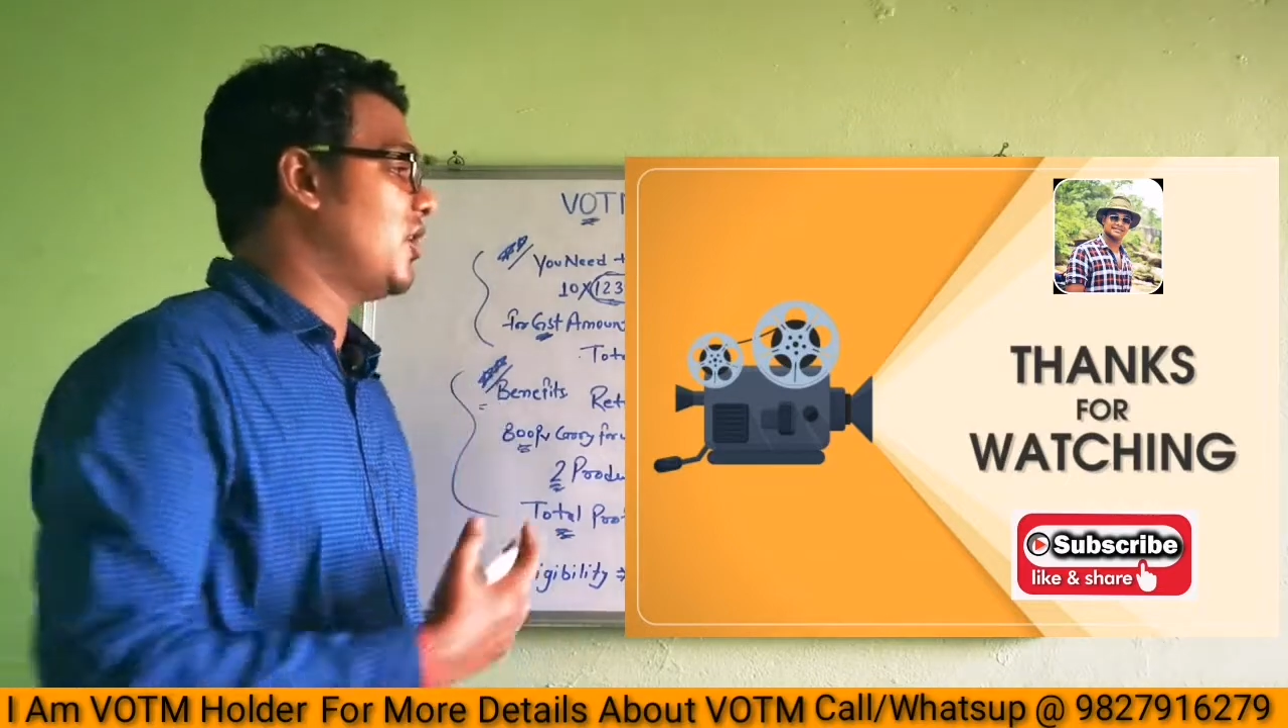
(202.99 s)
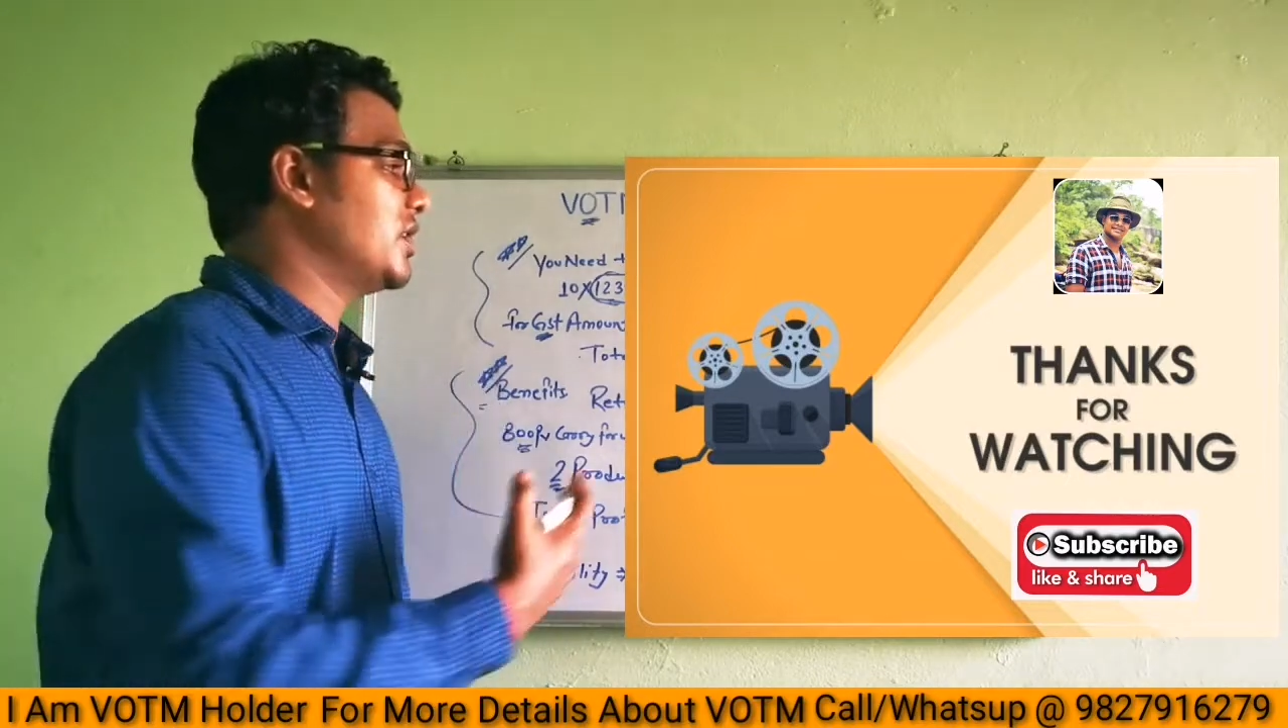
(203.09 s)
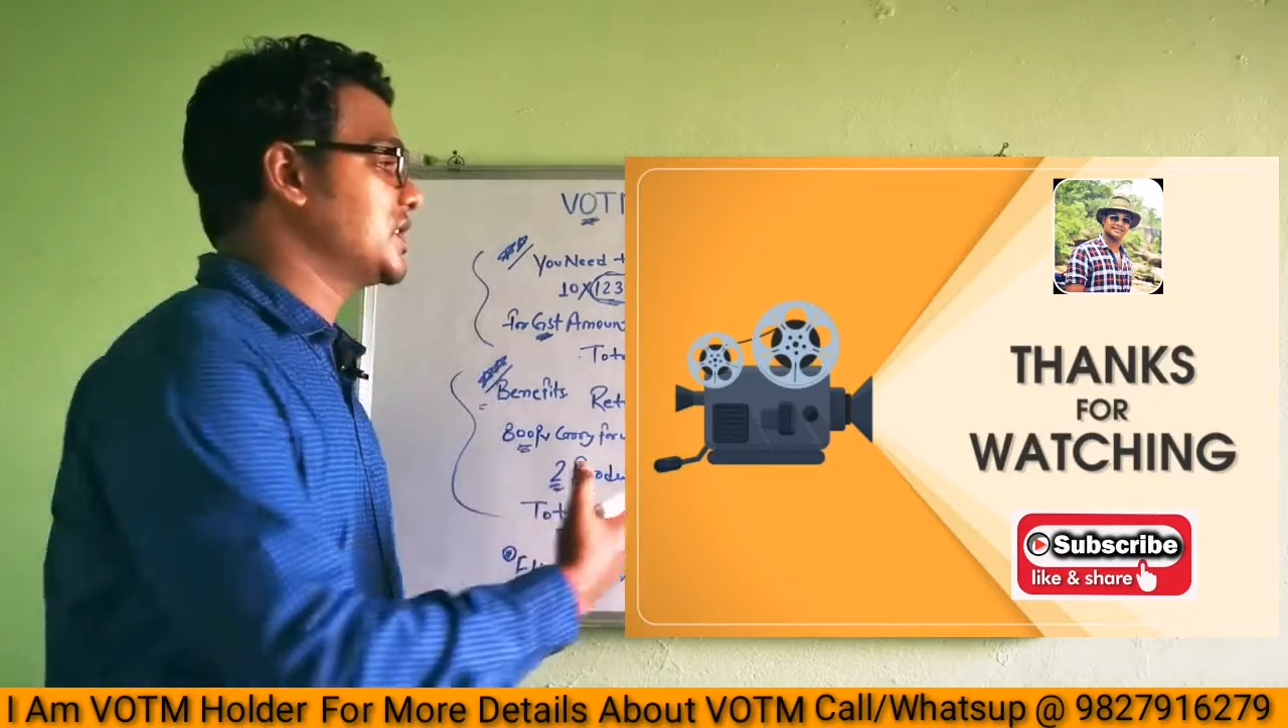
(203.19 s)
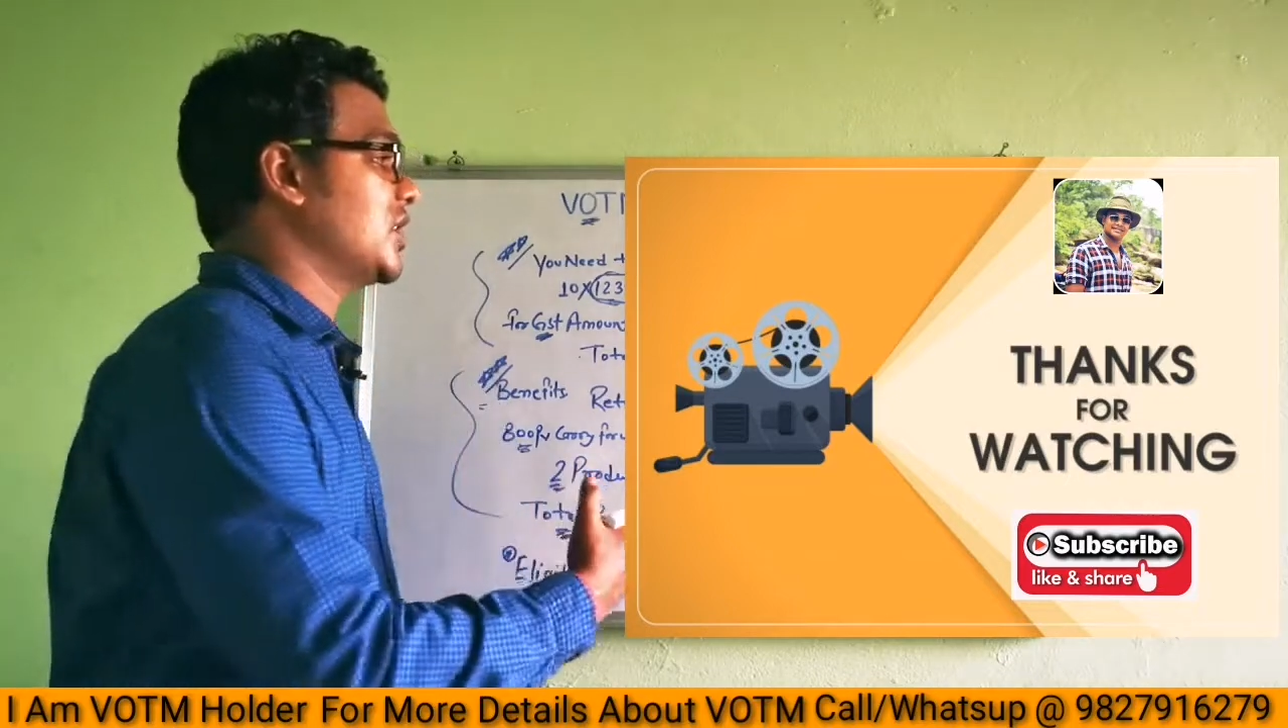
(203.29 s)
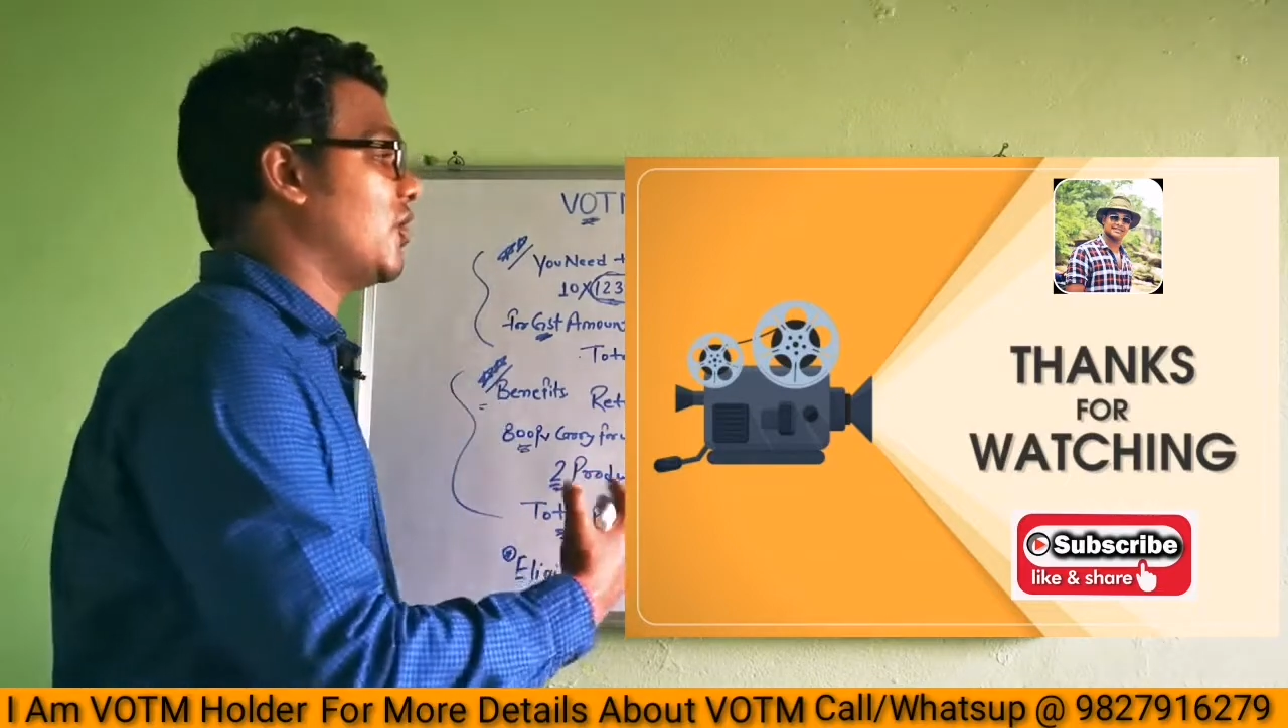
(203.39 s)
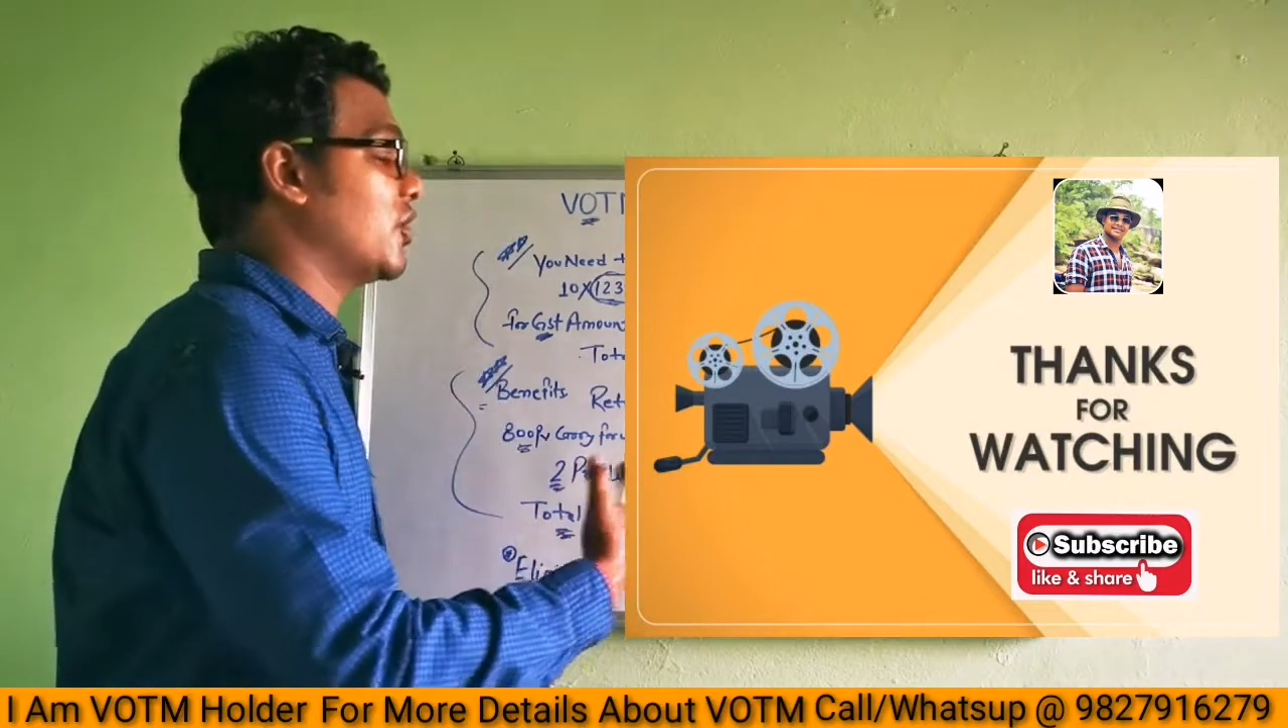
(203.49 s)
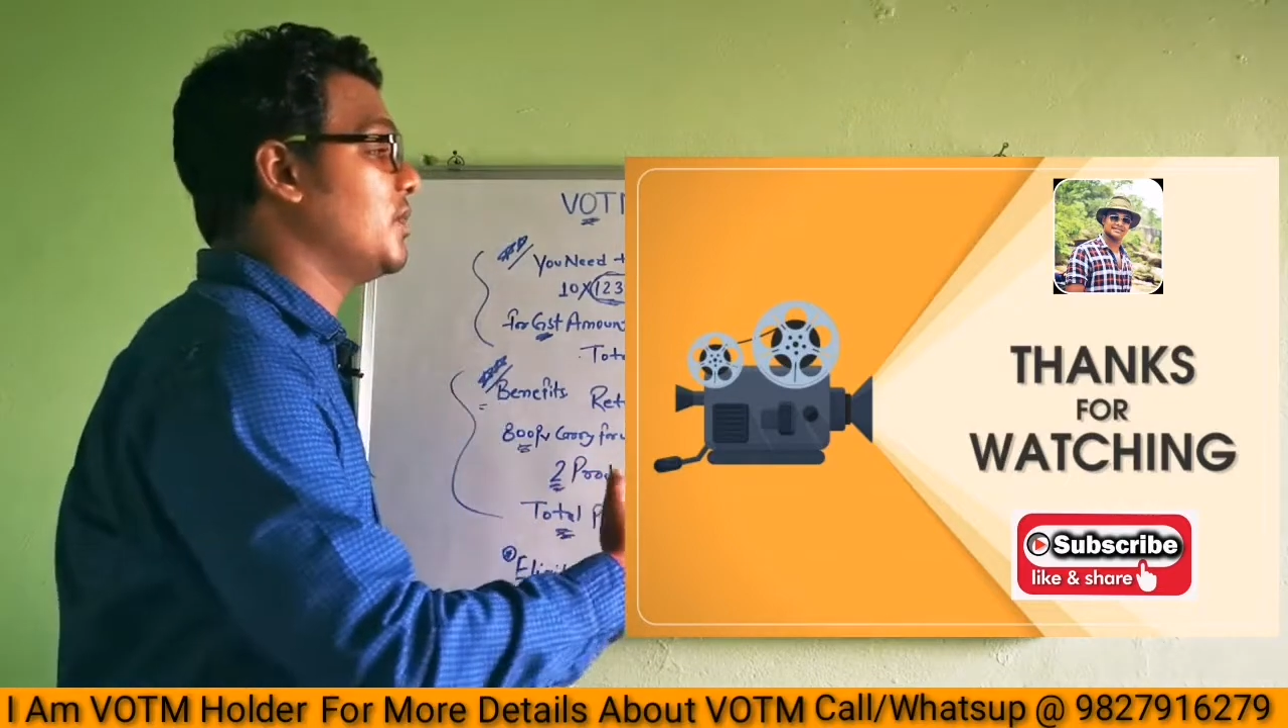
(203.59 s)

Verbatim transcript: और इसे और